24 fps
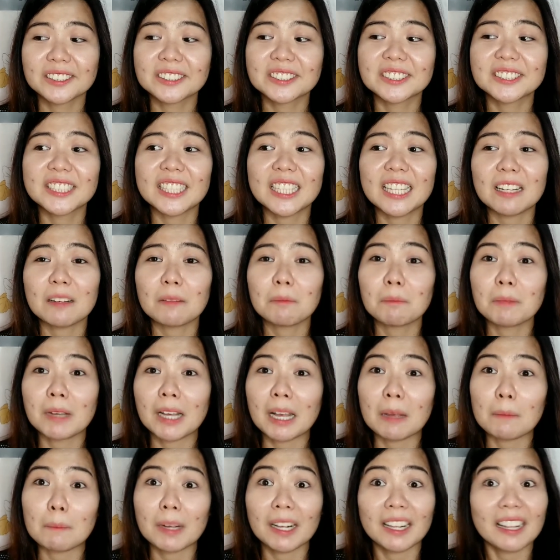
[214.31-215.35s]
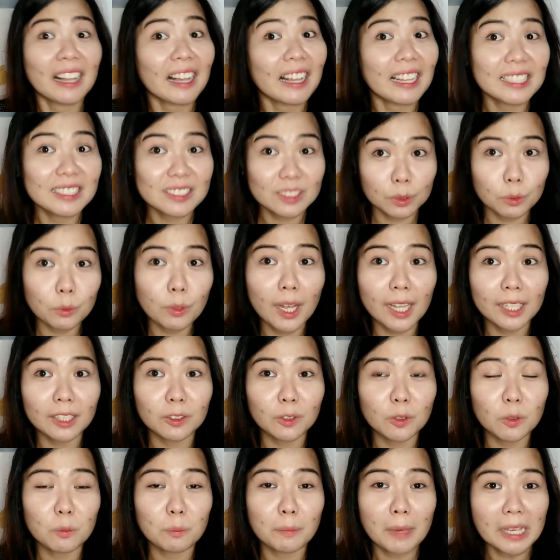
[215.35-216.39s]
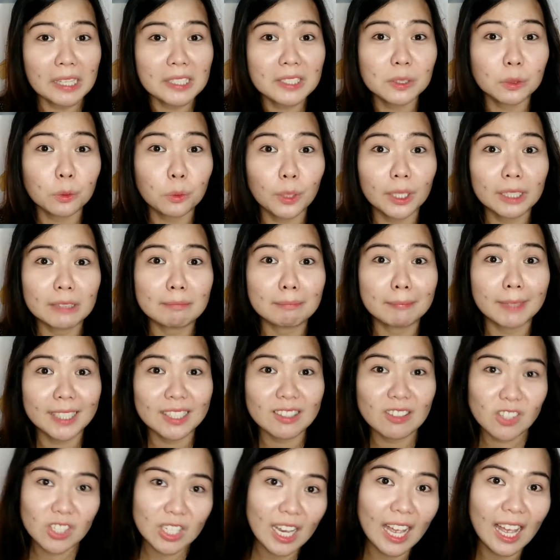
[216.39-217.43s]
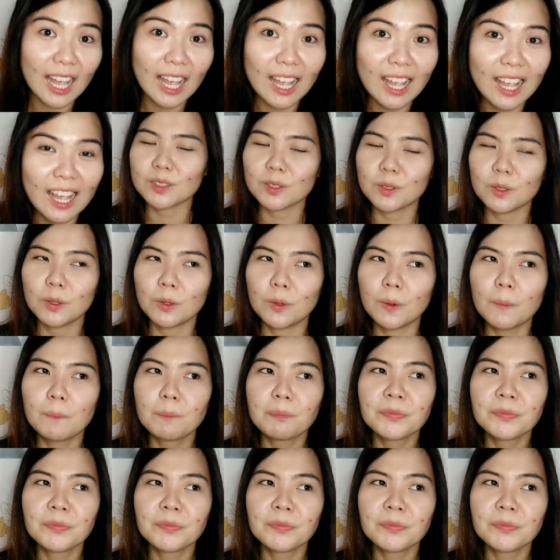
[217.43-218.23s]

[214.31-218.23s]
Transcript: silang mga magkakasquad, kung may squad man siya. So, oh.